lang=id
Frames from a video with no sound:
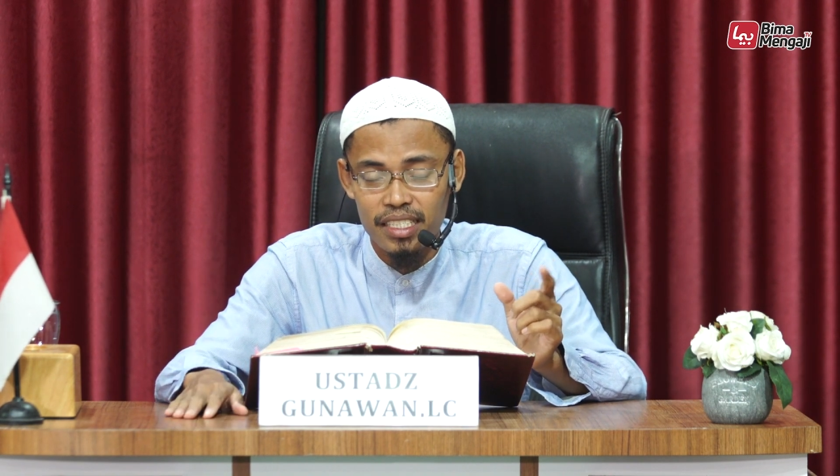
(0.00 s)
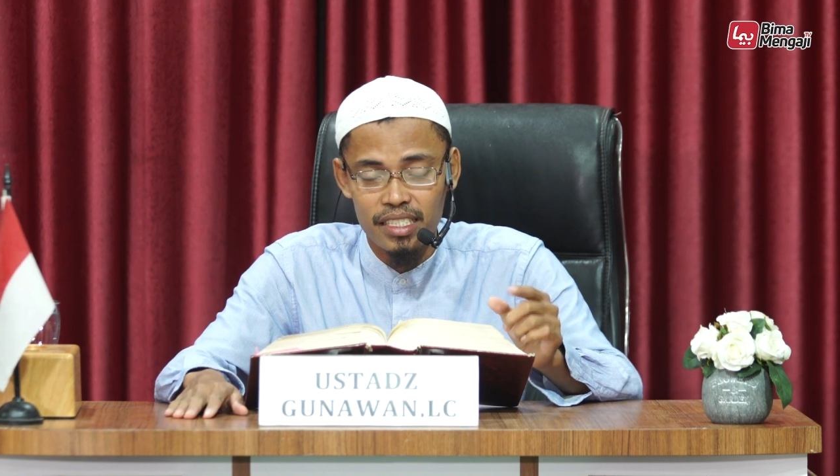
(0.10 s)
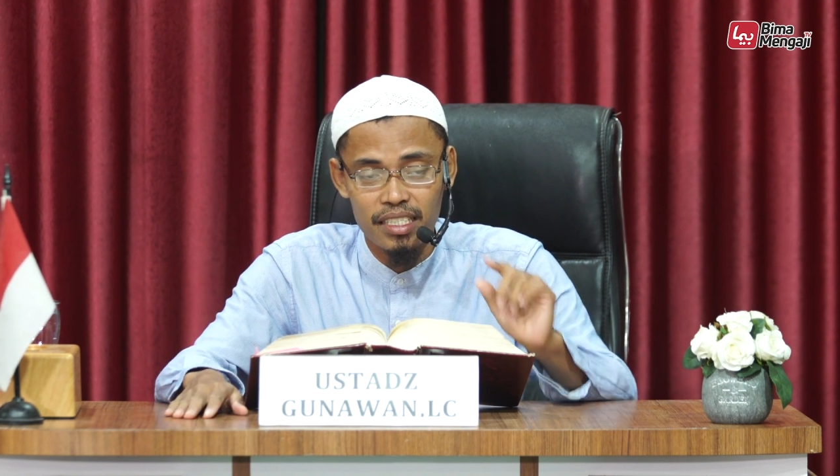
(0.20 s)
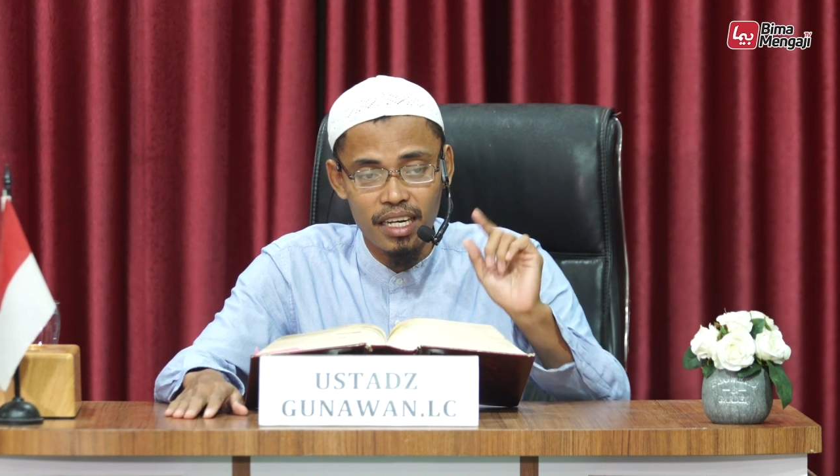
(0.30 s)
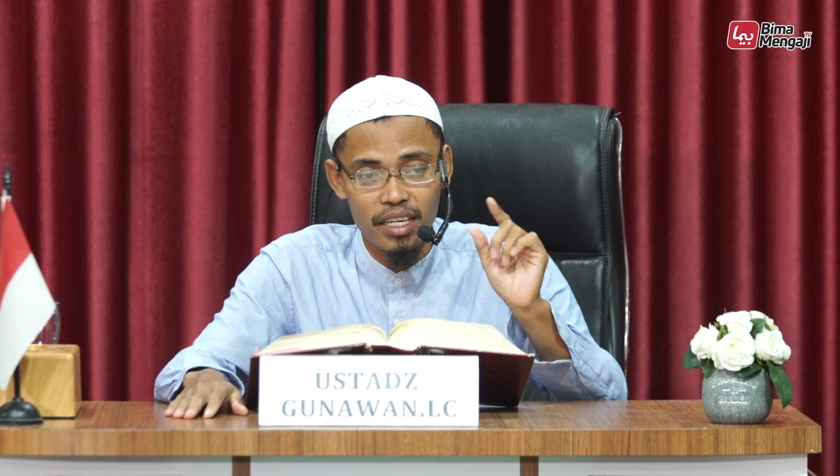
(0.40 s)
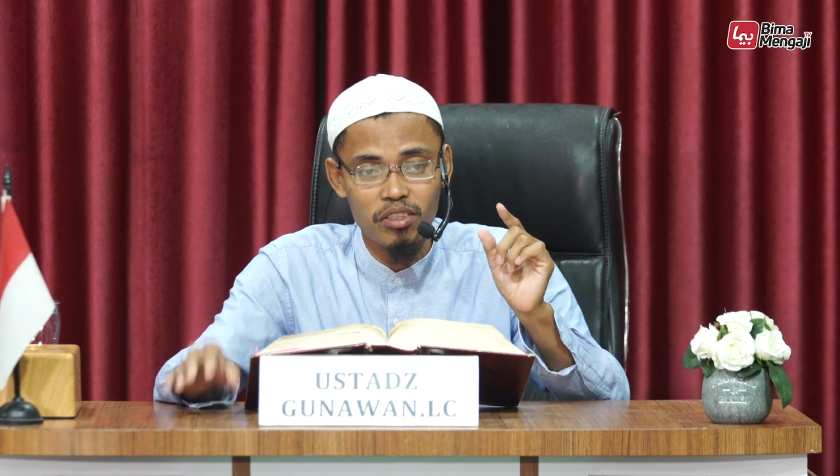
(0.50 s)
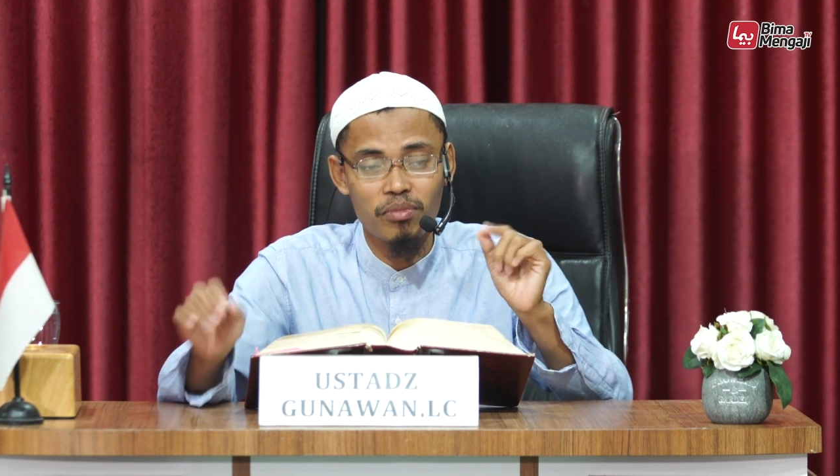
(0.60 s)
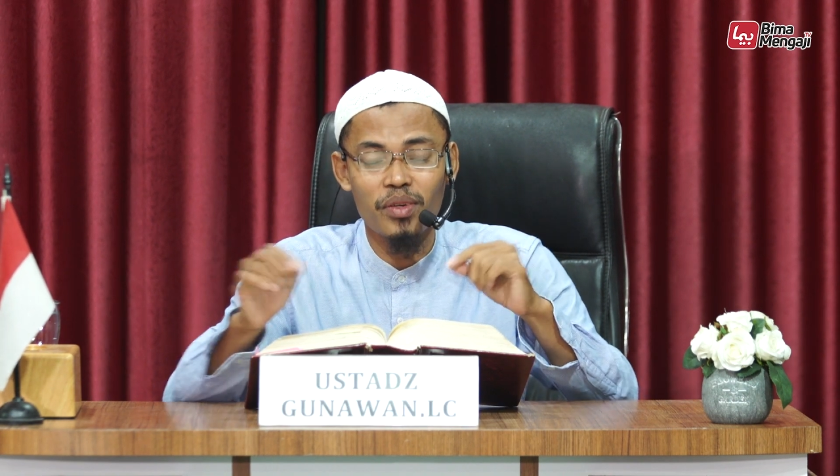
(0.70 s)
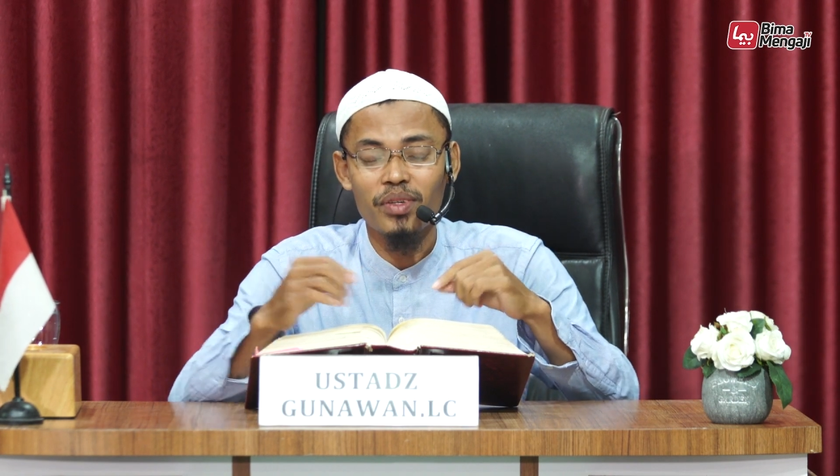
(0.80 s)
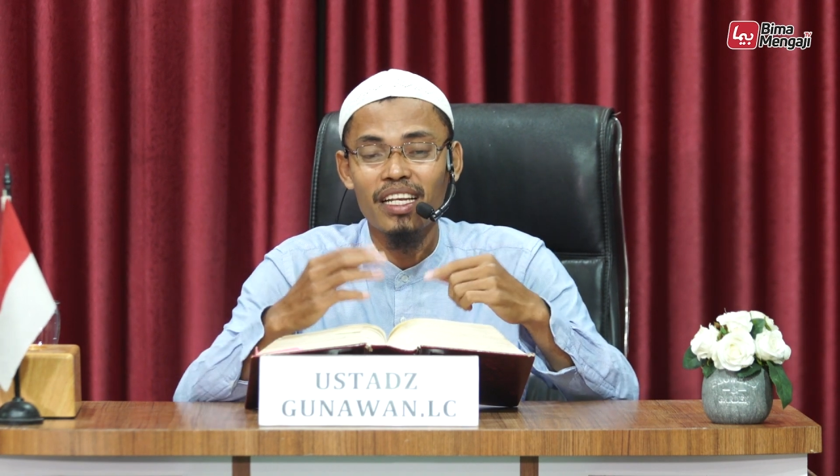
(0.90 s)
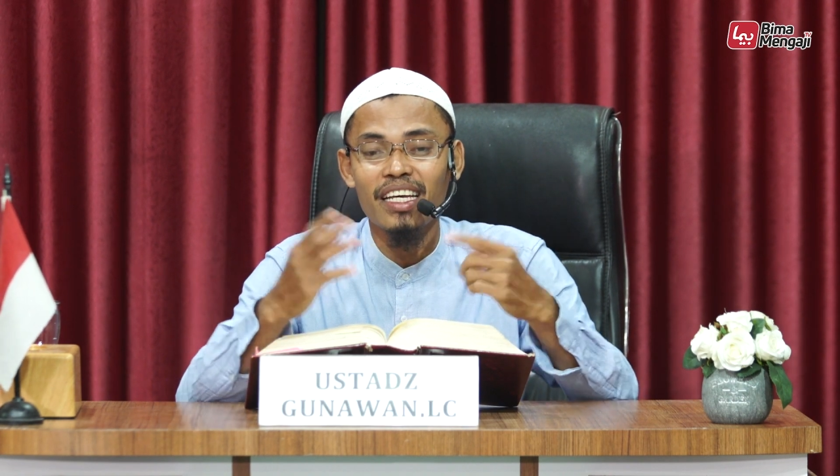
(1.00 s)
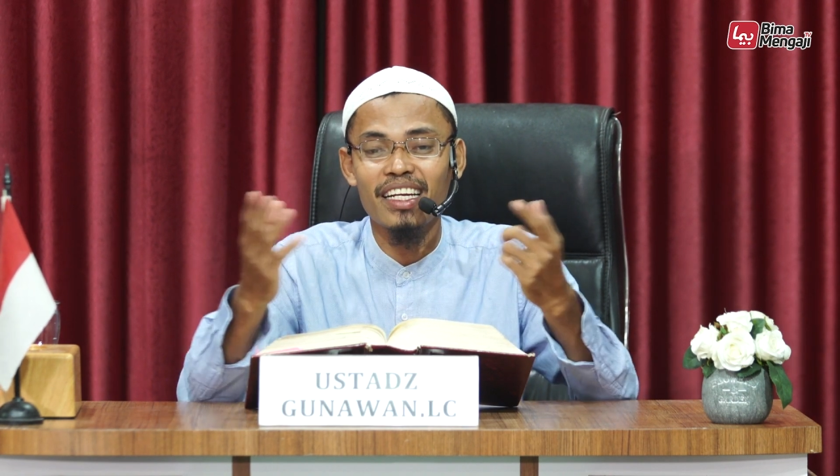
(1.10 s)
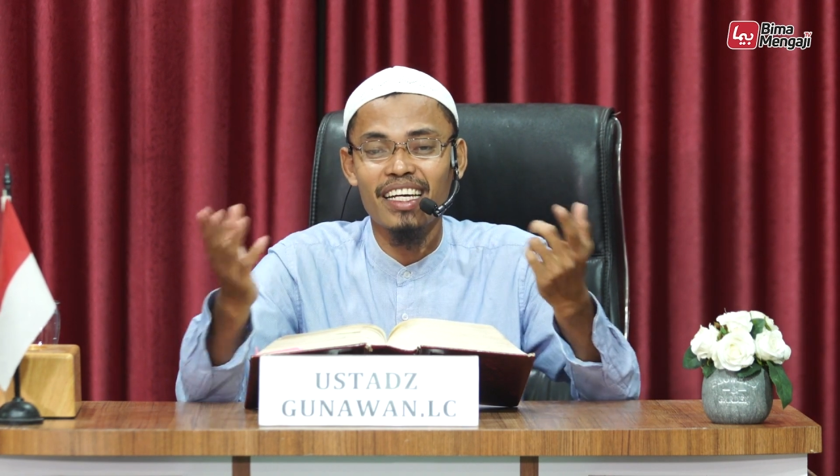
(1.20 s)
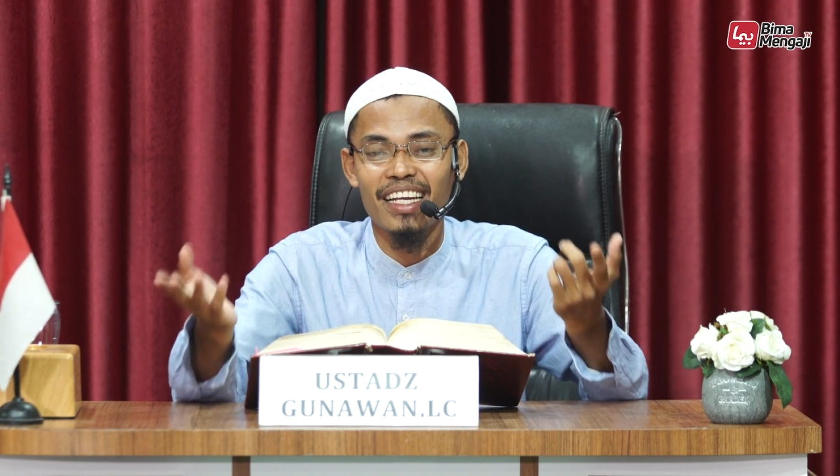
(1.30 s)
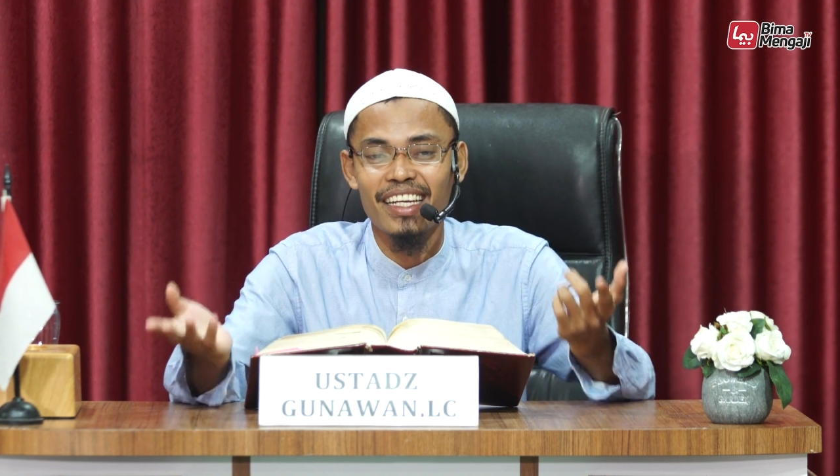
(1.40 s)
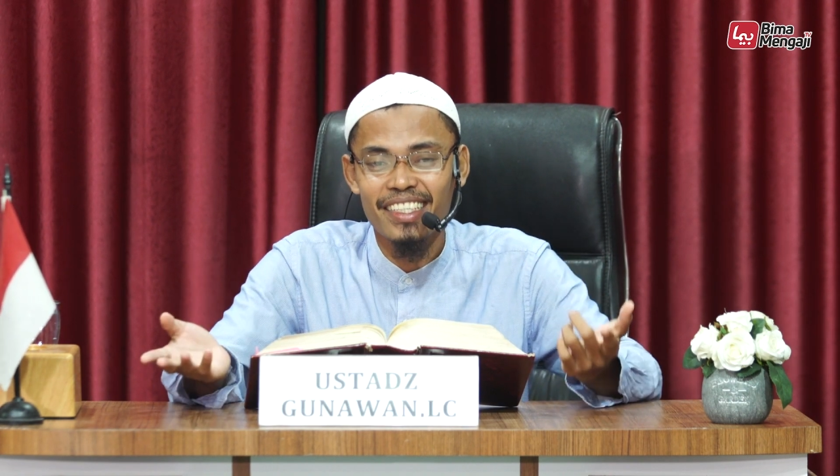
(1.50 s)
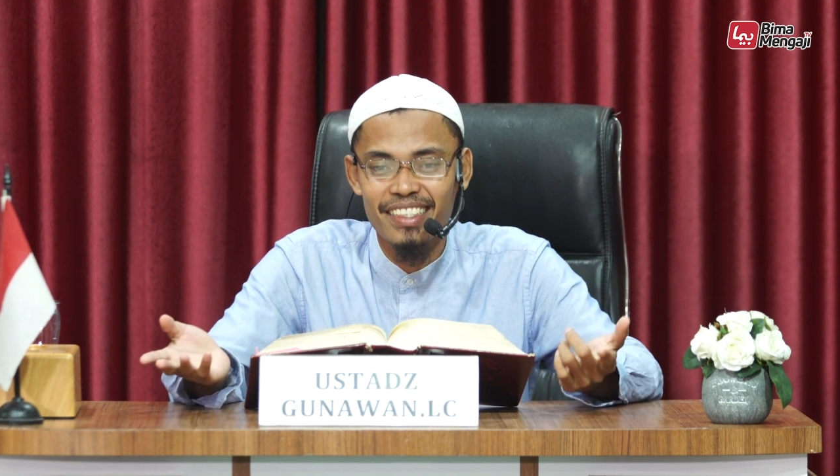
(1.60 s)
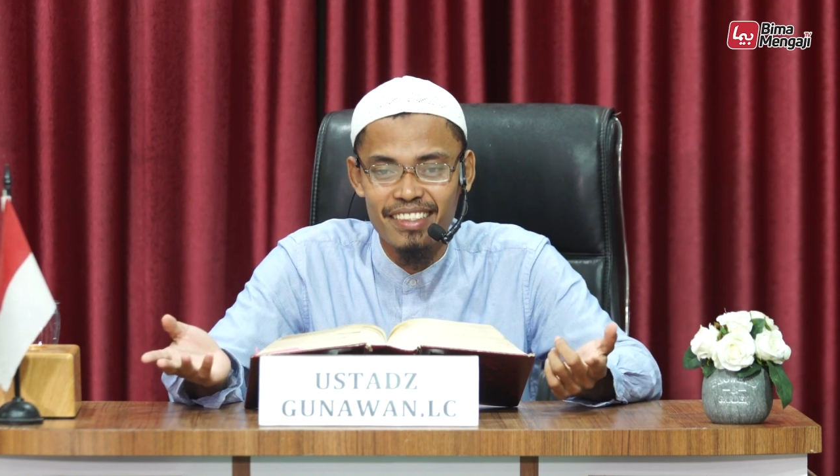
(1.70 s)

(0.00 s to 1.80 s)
Setelah itu baru diliarkan.